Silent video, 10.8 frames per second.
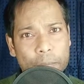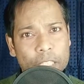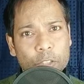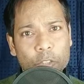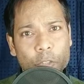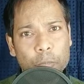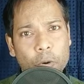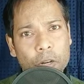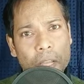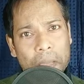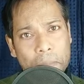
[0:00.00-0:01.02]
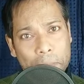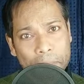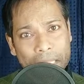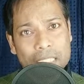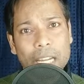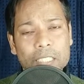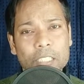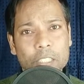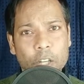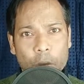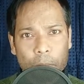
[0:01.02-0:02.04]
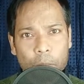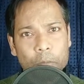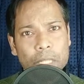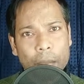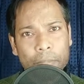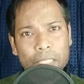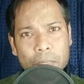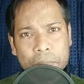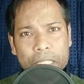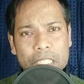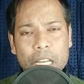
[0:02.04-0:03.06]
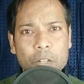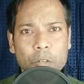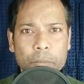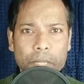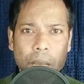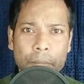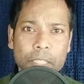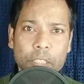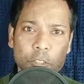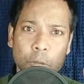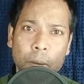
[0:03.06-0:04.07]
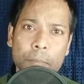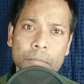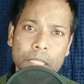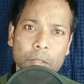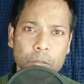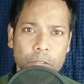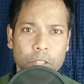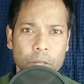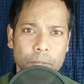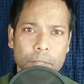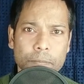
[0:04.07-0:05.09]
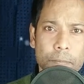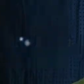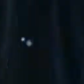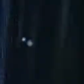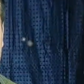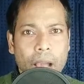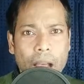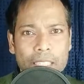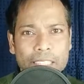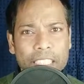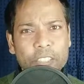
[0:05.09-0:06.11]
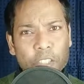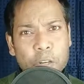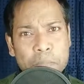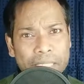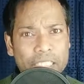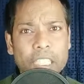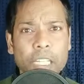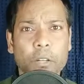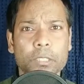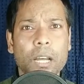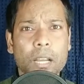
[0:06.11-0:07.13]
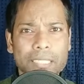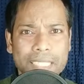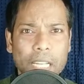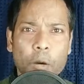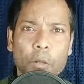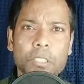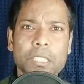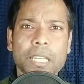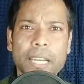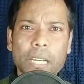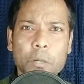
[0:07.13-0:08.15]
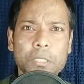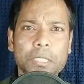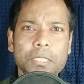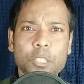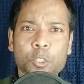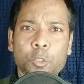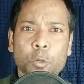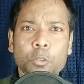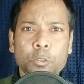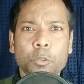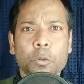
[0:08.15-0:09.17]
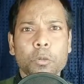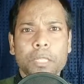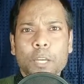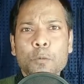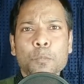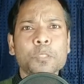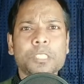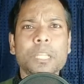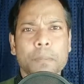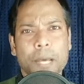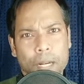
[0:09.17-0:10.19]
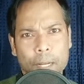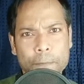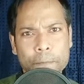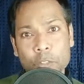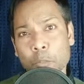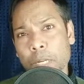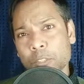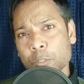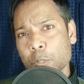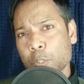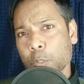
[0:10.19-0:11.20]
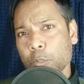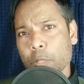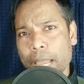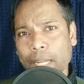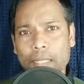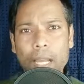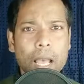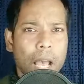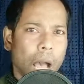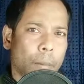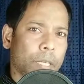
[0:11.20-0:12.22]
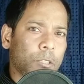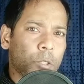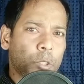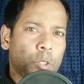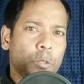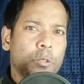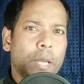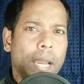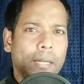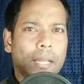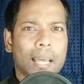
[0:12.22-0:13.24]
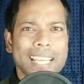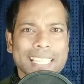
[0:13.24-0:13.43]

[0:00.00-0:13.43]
মৃত্যুর পর বিচার দিতে হবে উনি আমাদের বিচার করবেন আমাদের জবাবদেহি করতে হবে আর দ্বিতীয় মিথ্যে কথা যেটা হচ্ছে এটা হচ্ছে যে সত্য কেউ বুঝতে পারে না তোমার জন্য সত্য একটা আমার জন্য সত্য একটা